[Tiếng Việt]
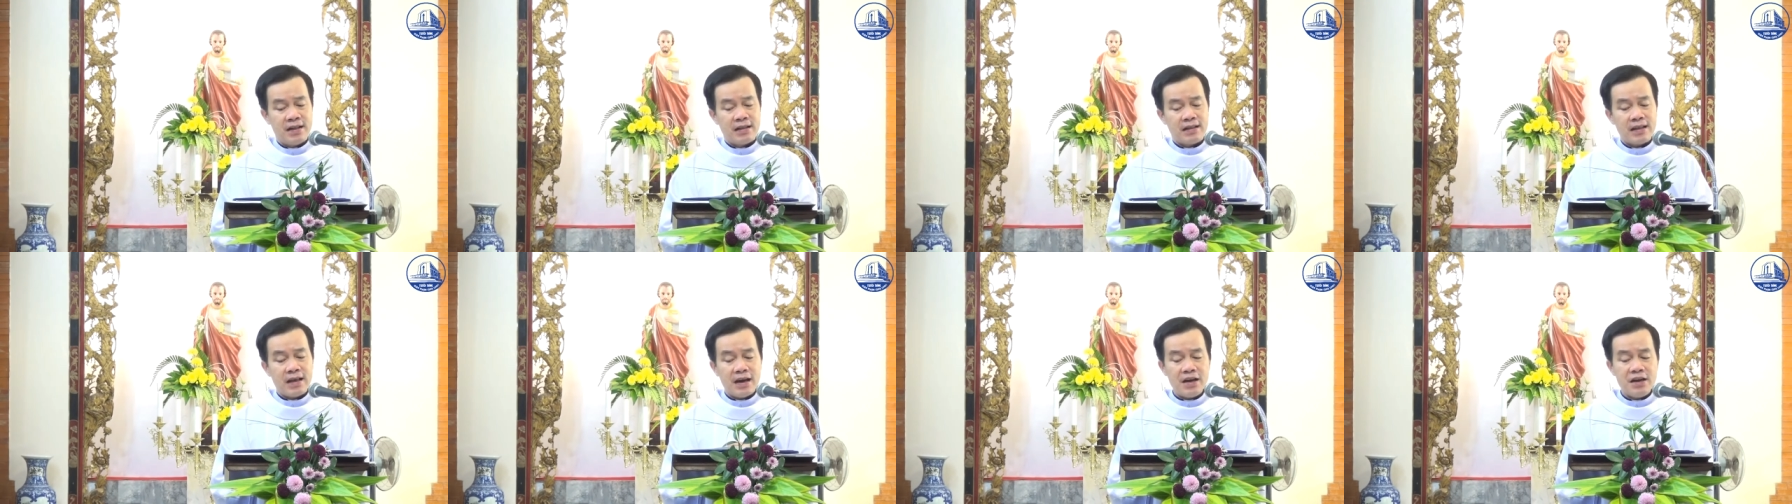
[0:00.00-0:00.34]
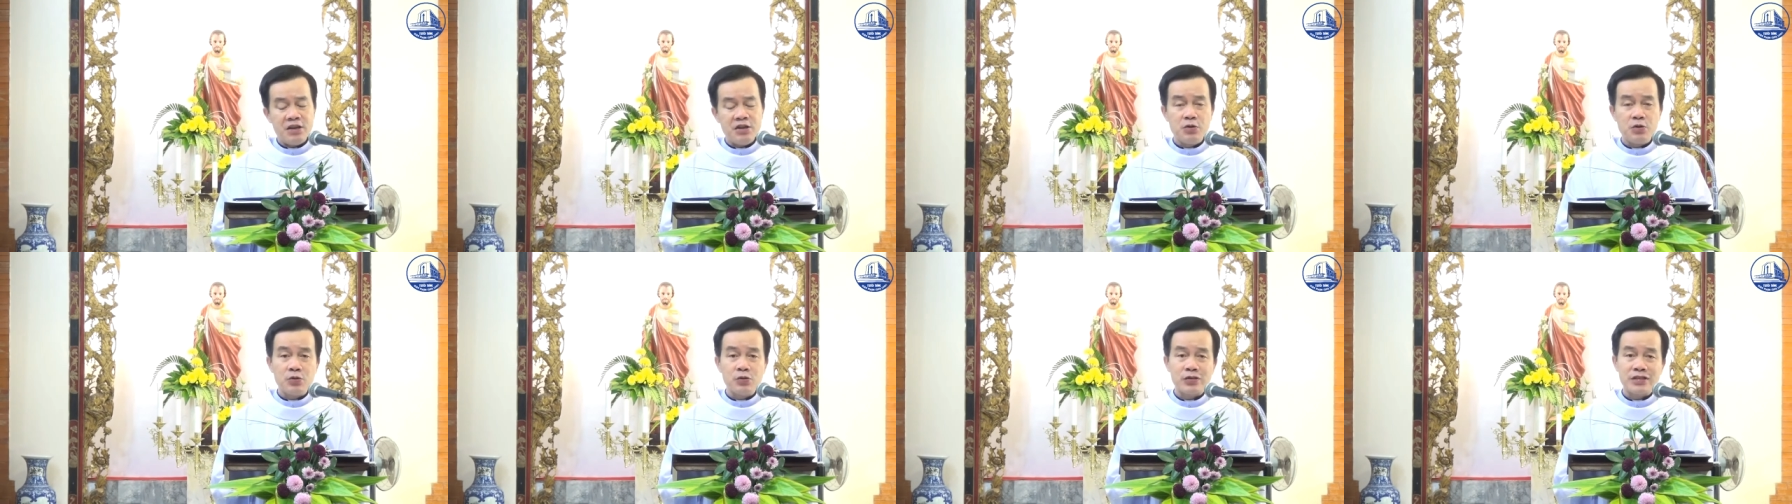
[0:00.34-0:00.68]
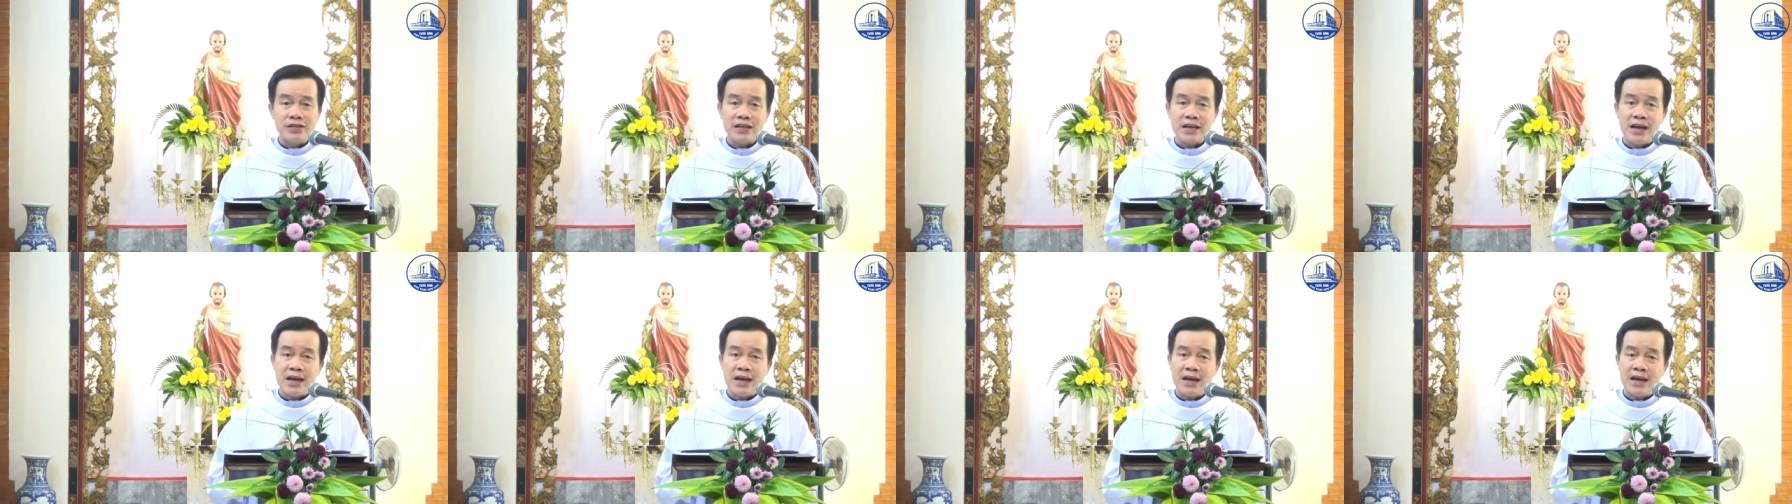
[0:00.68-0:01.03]
thánh du
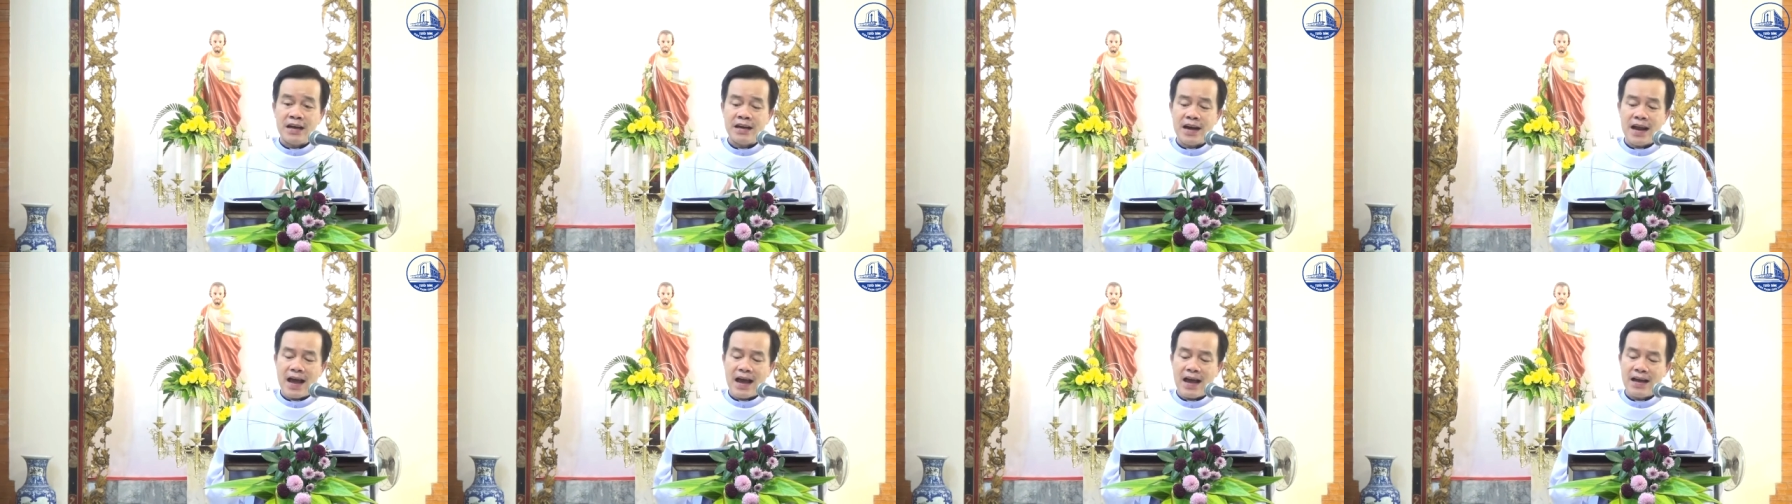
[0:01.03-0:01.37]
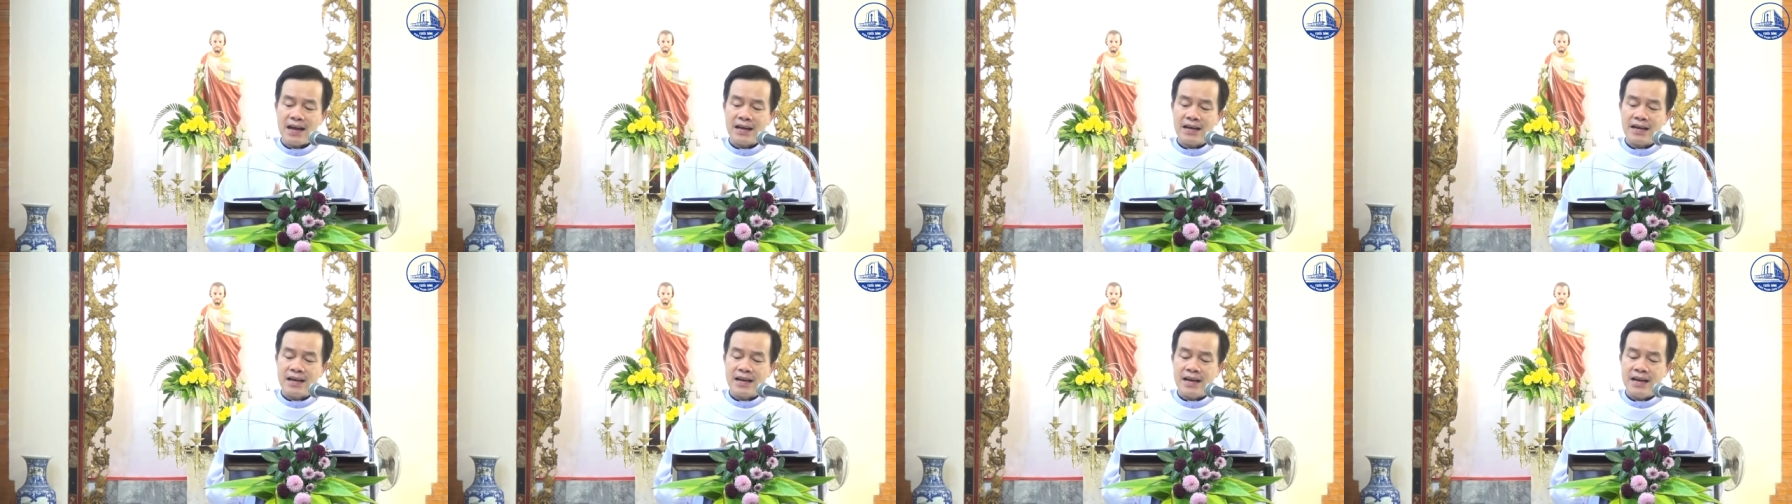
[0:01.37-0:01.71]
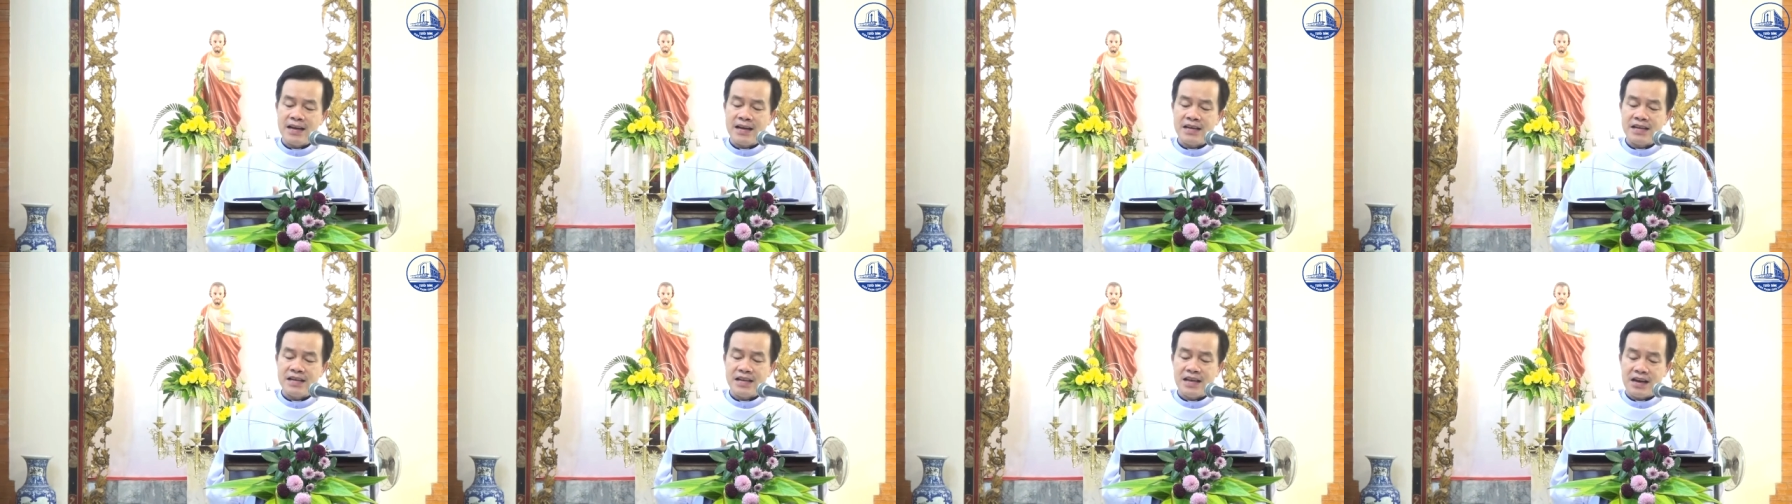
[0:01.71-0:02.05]
xe đã
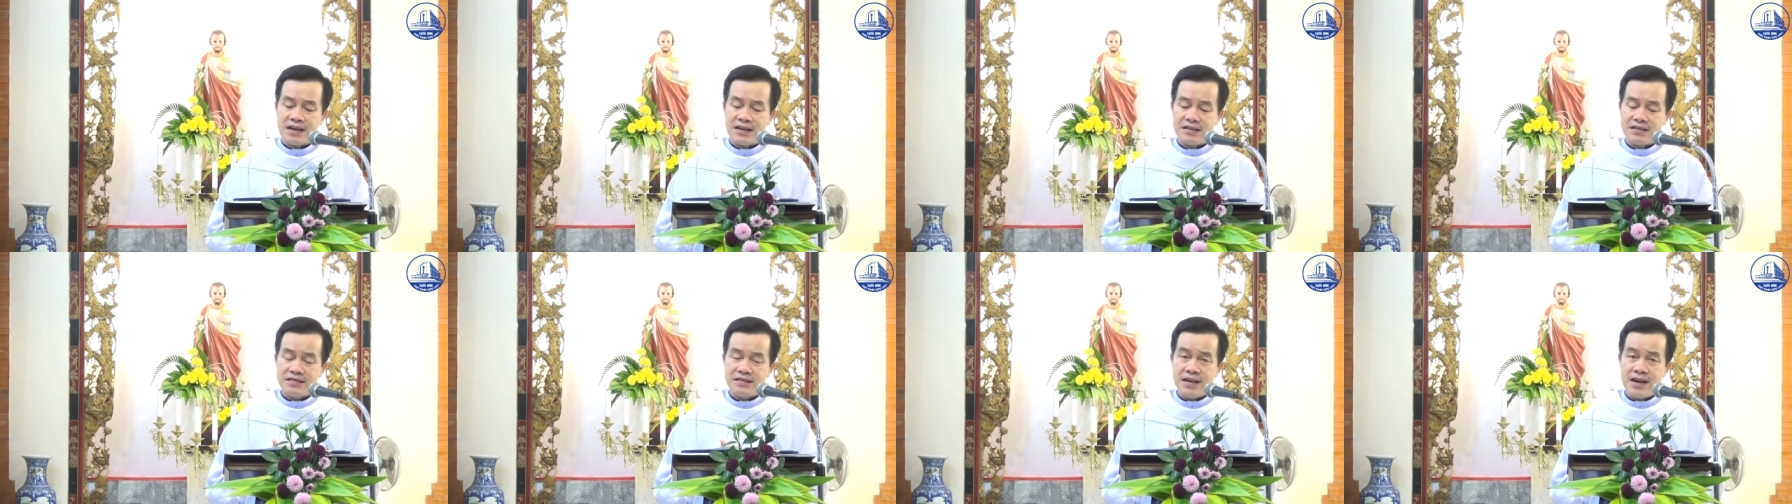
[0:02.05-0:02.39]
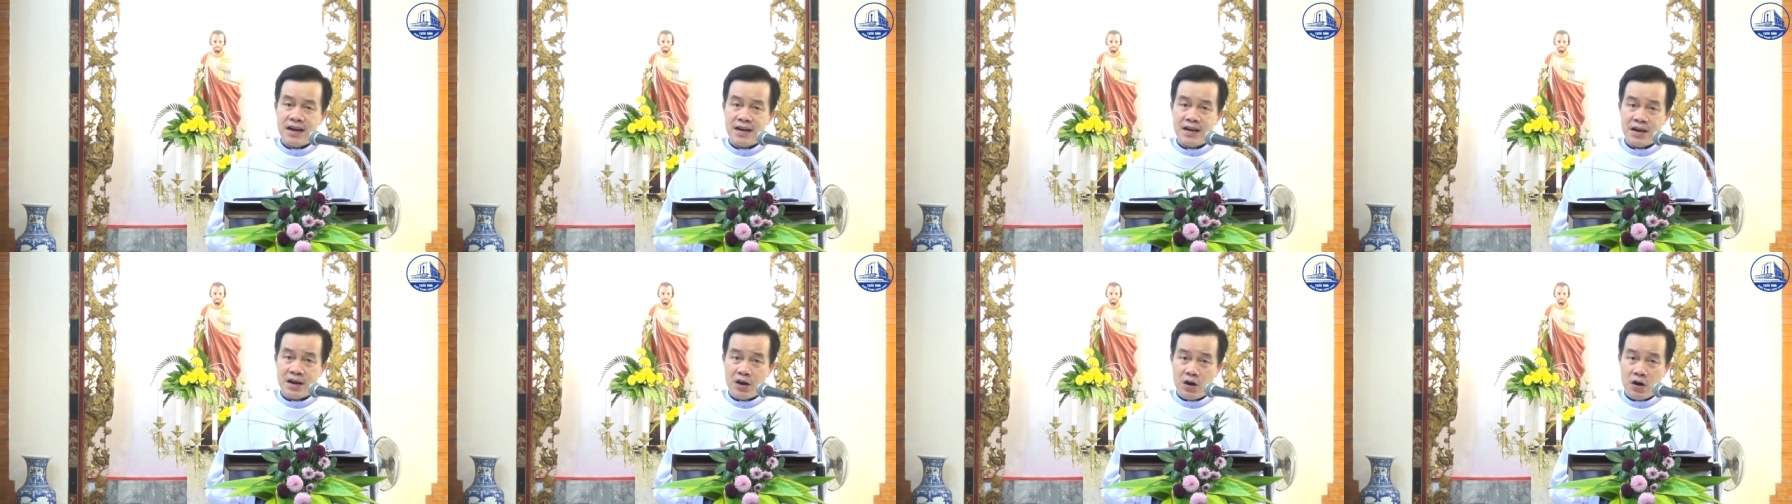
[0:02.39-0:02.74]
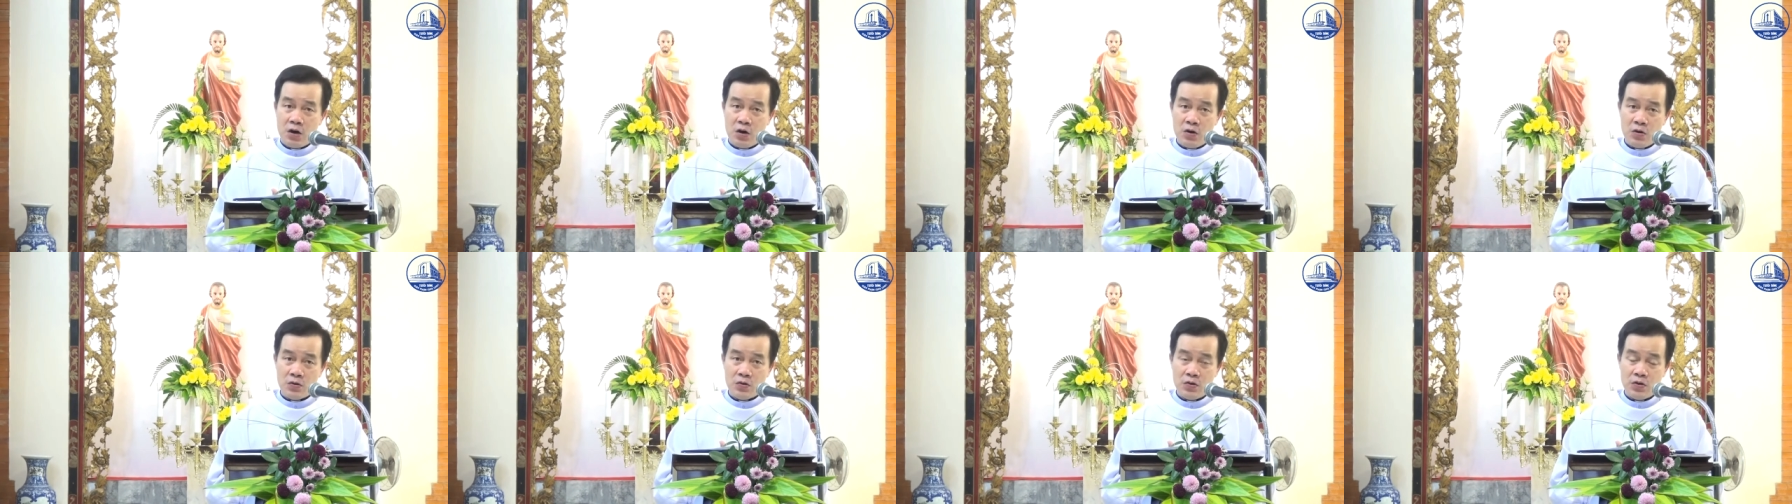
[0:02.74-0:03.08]
kiên nhẫn đến
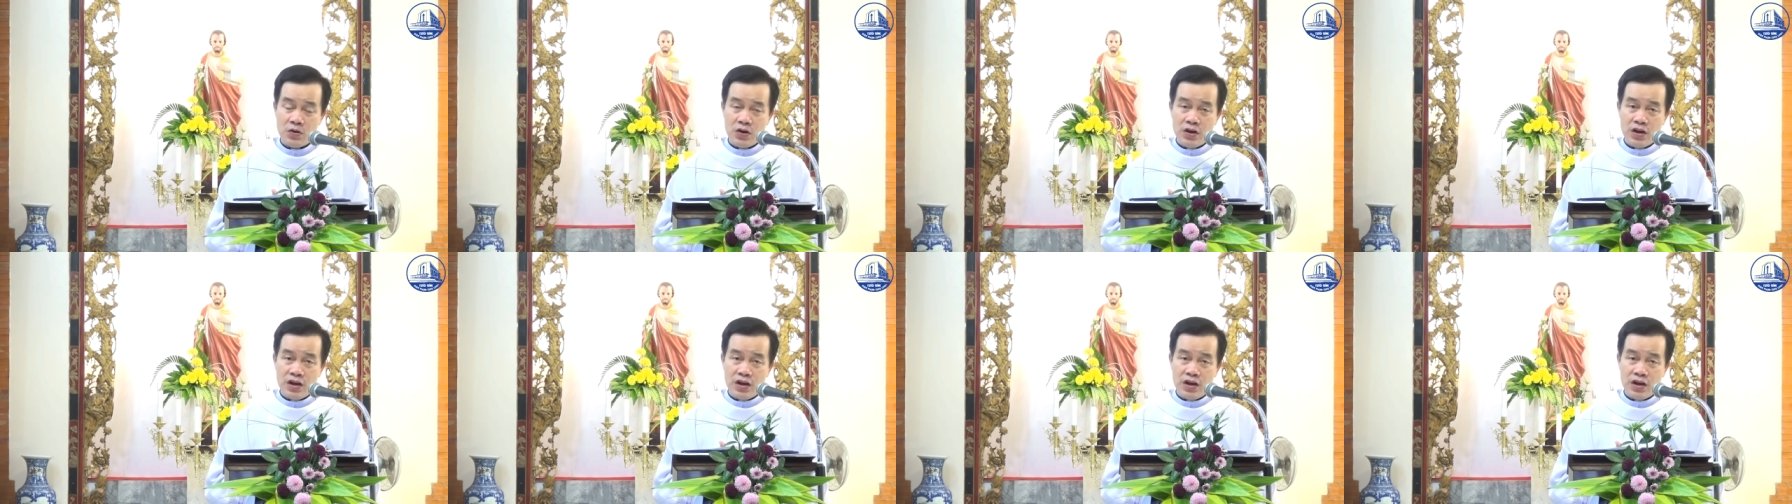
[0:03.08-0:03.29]
độ